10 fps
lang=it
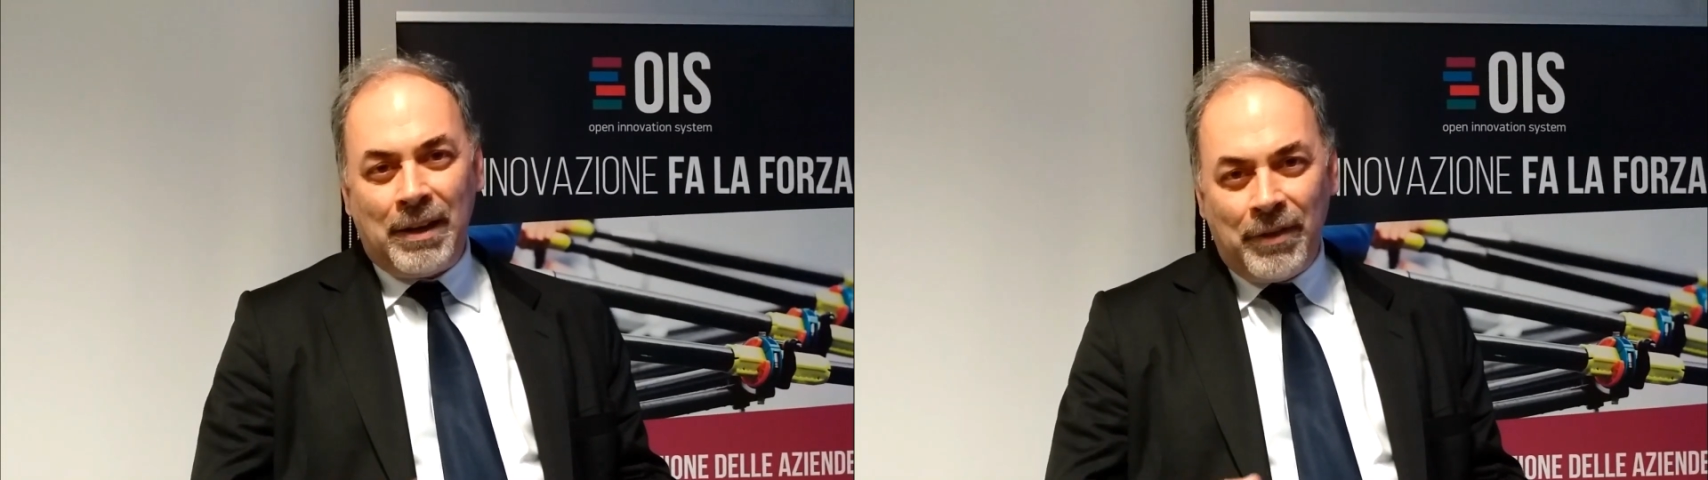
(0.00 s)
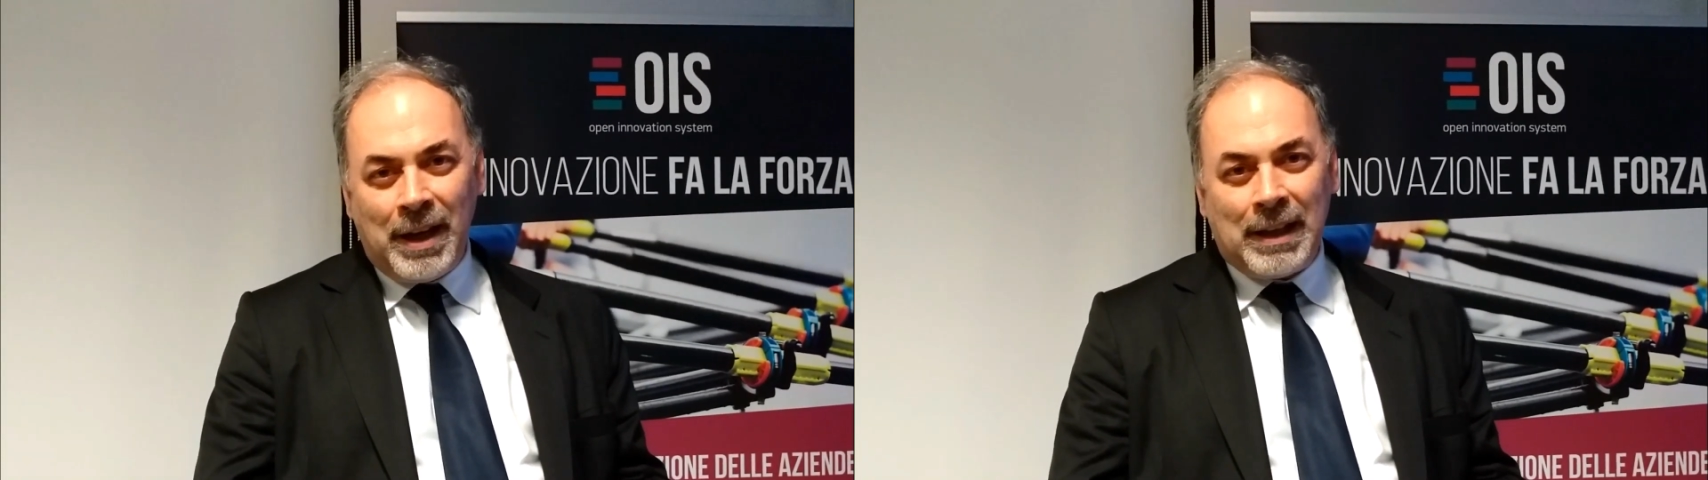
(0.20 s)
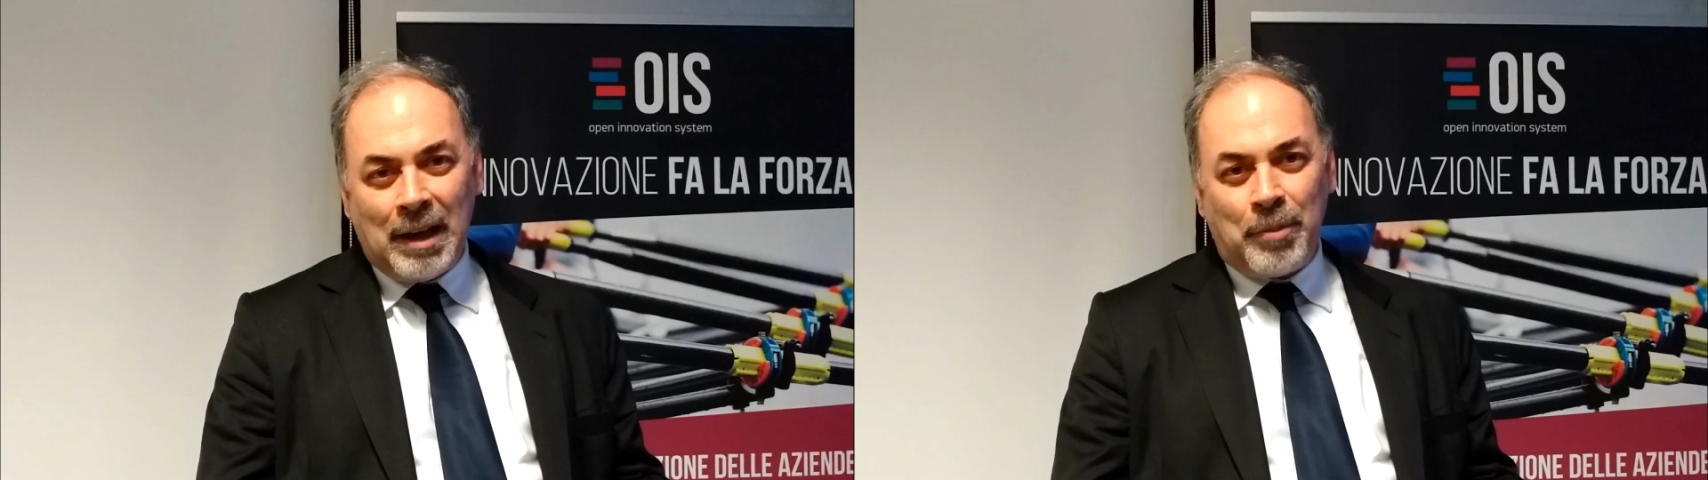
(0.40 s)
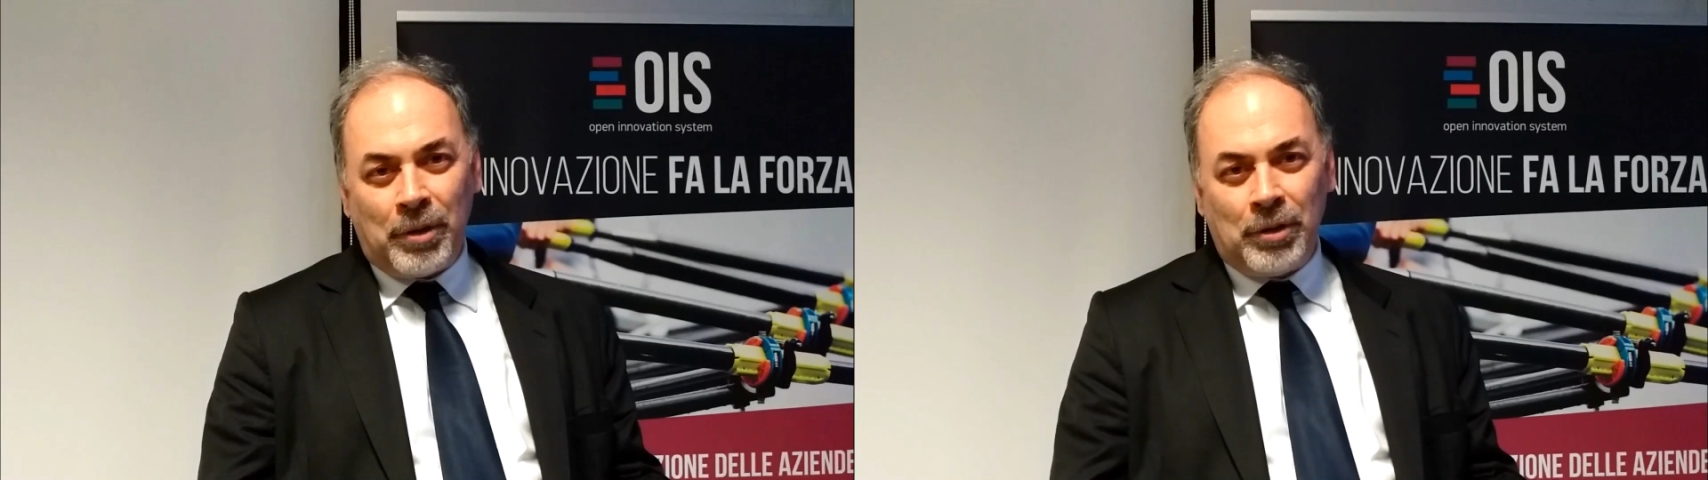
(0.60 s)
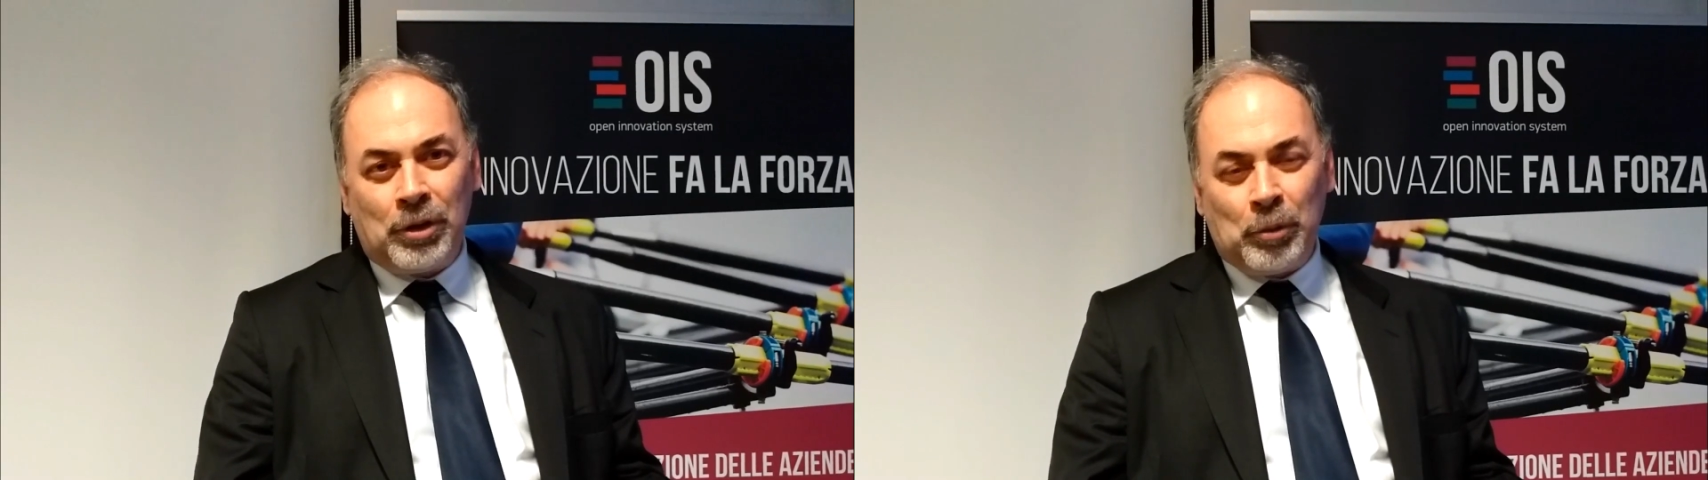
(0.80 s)
vita il
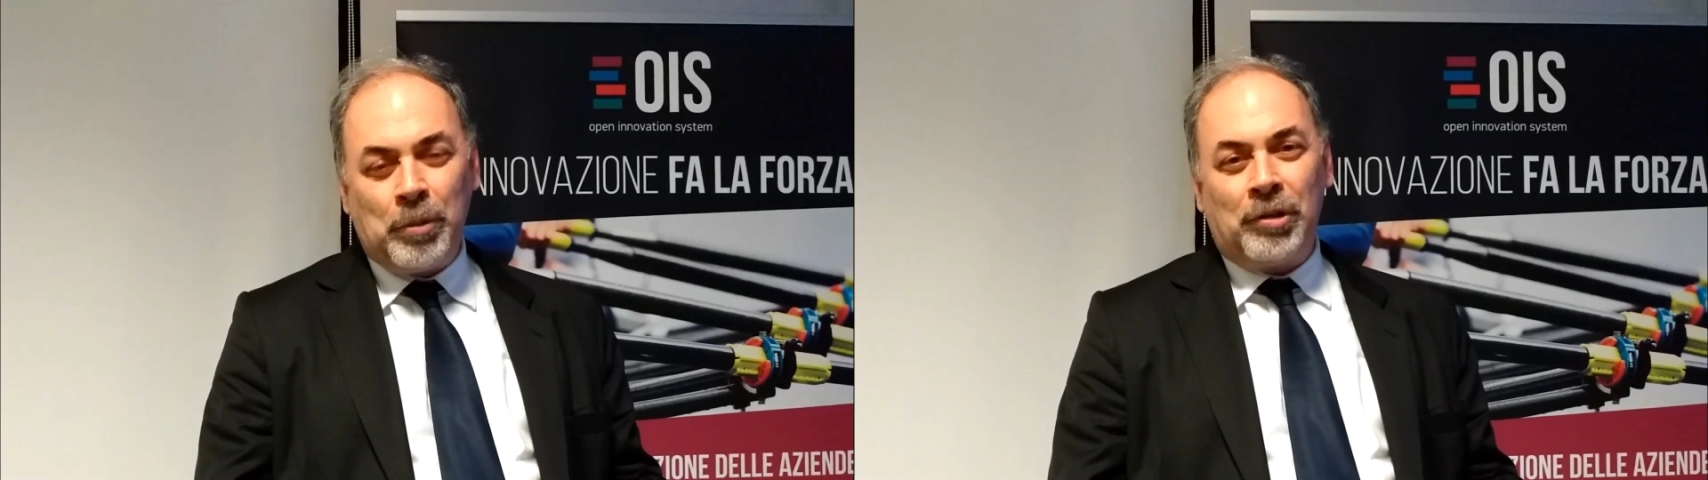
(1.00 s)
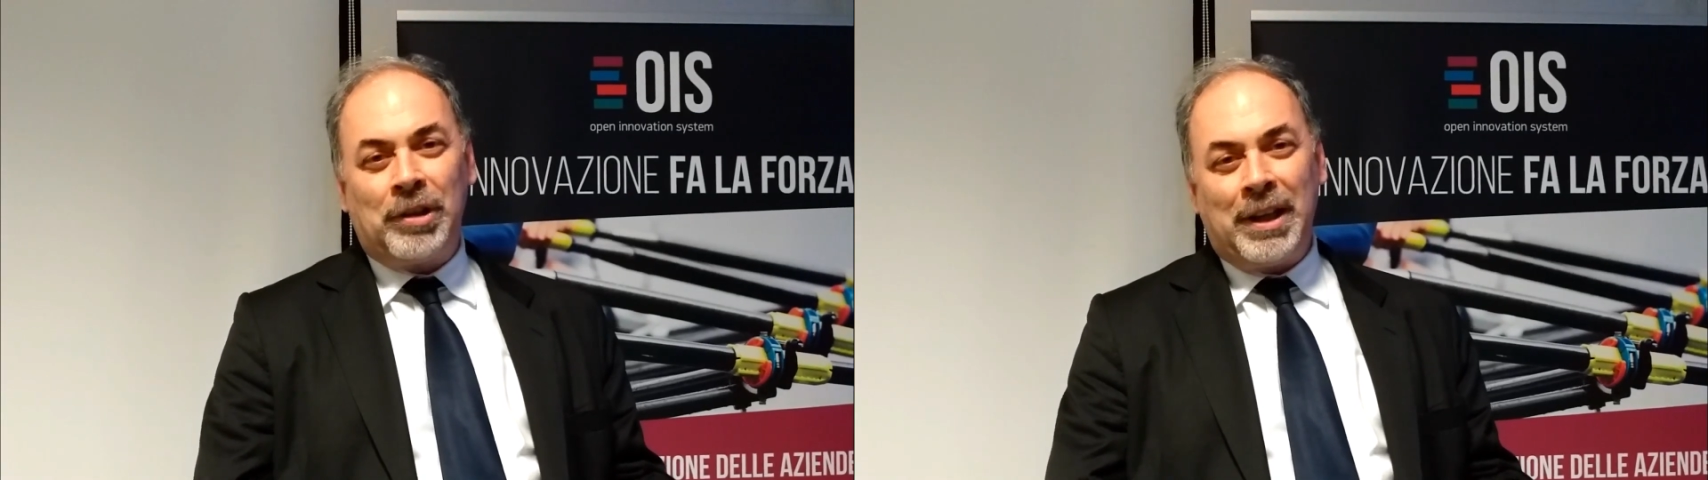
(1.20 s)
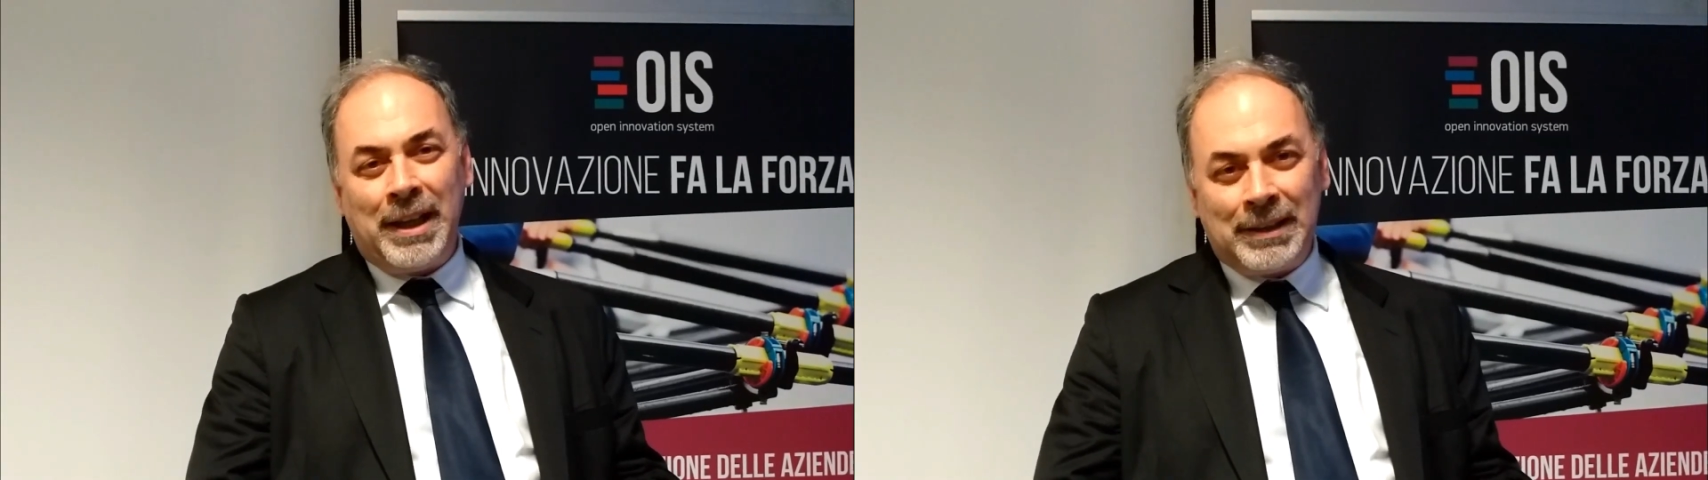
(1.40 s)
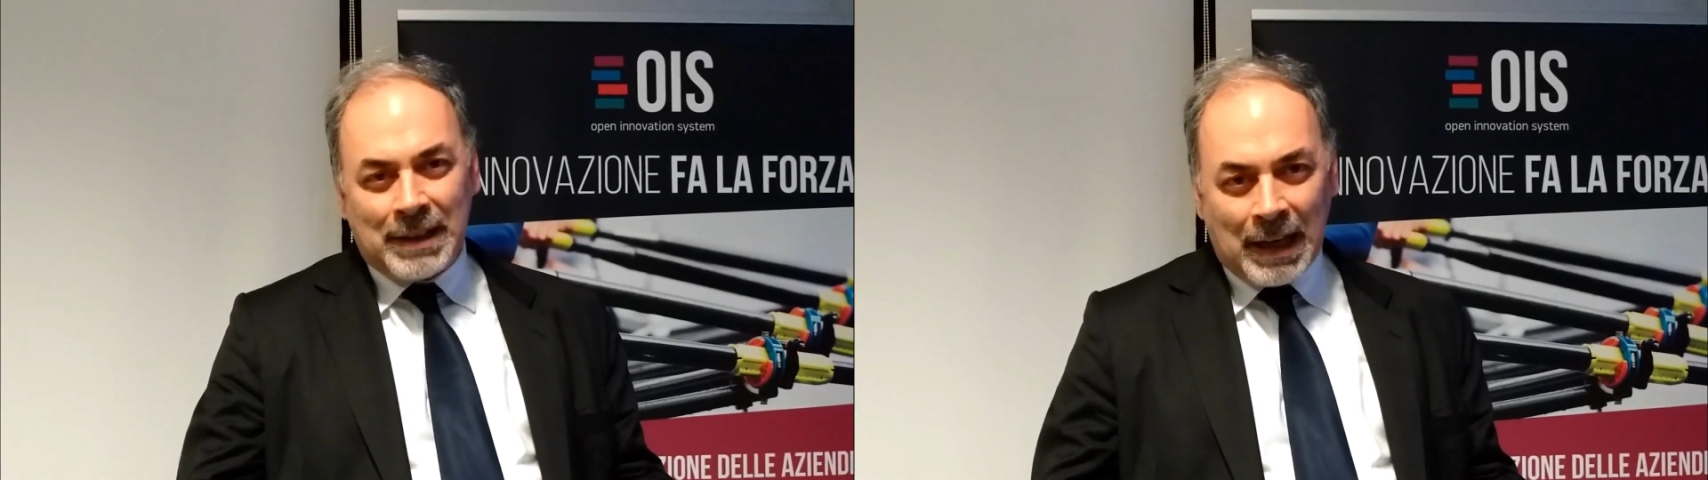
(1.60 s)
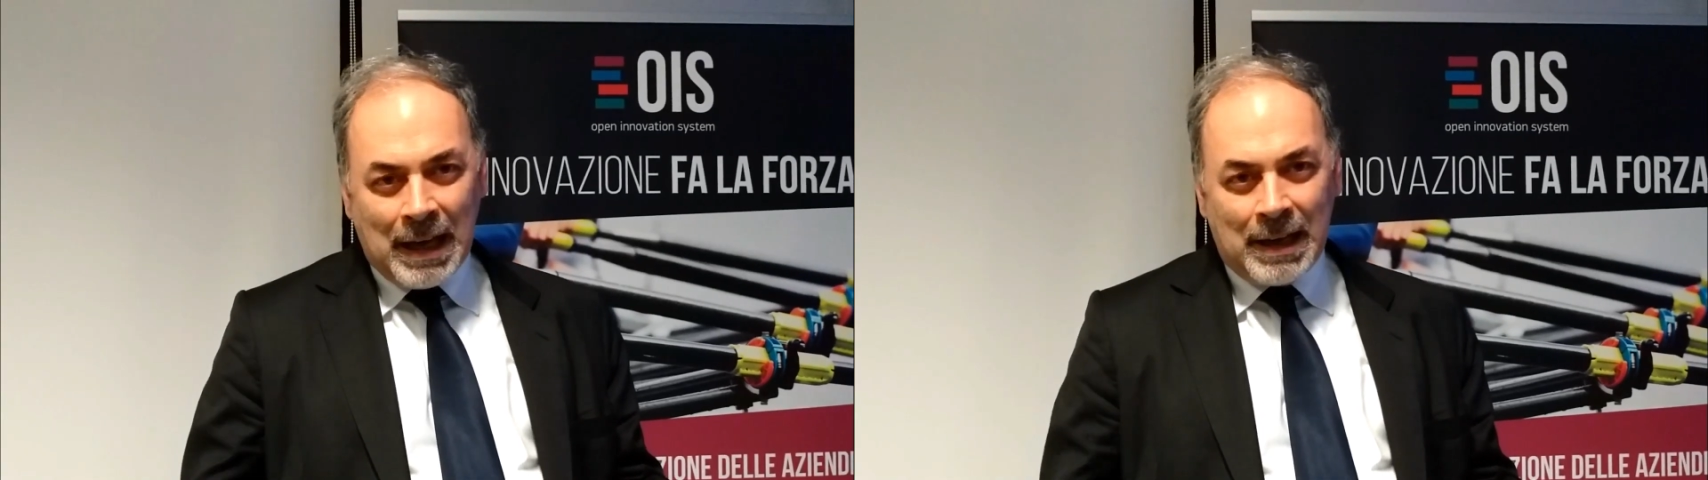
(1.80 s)
prodotto possa
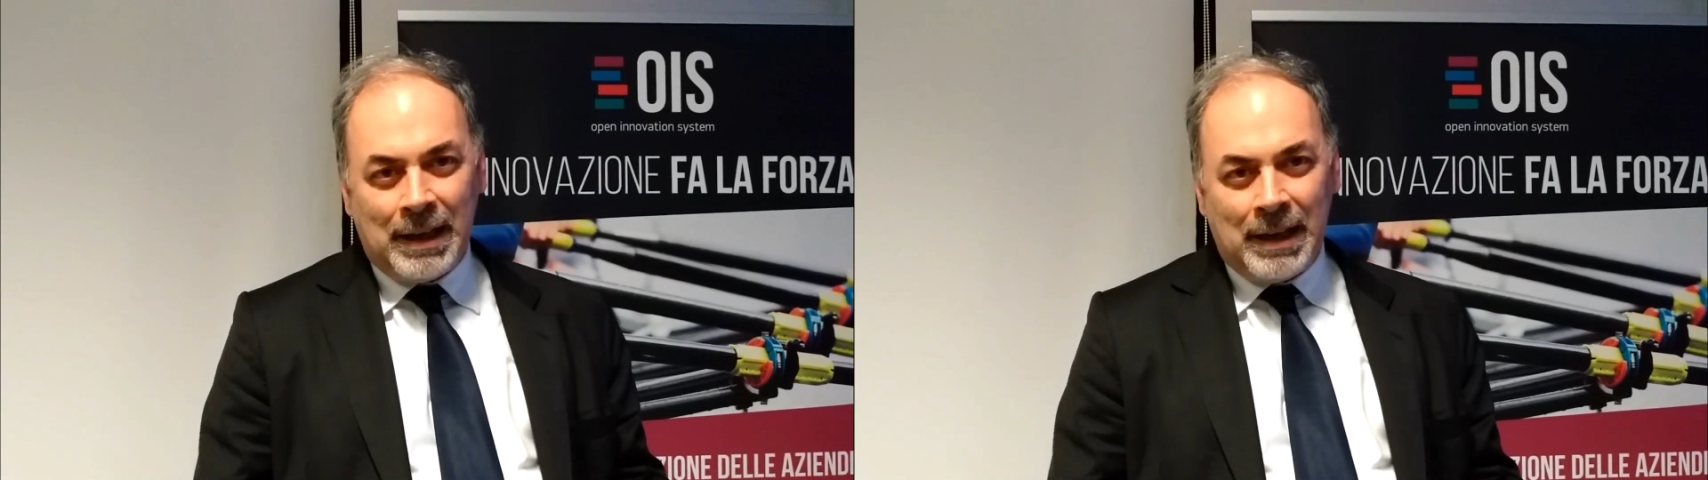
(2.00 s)
rientrare